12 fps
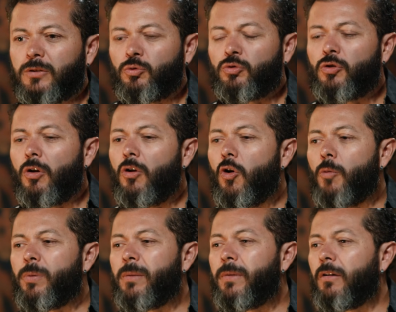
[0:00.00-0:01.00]
tú solo o
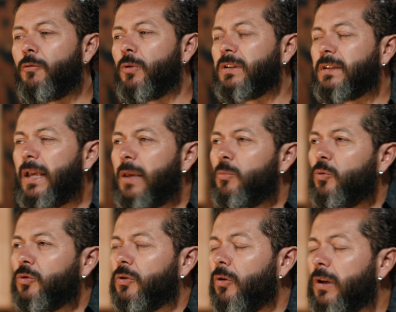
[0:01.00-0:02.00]
primero fue
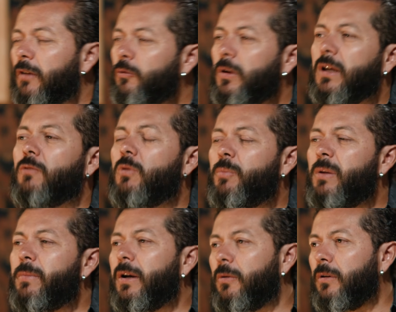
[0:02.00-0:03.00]
Seimus o qué fue, fue
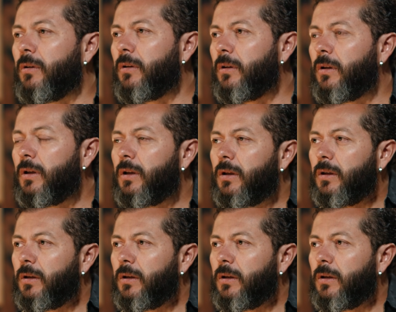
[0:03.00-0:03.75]
primero? este